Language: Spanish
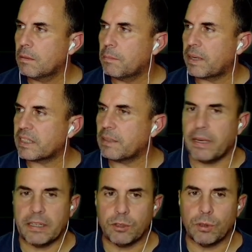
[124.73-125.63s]
Para que se
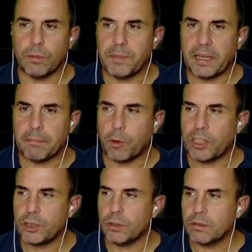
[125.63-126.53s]
vea esto bien
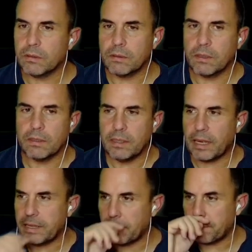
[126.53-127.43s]
bonito. Y
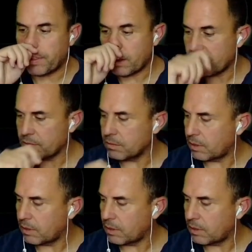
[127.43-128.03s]
ahí ha empezado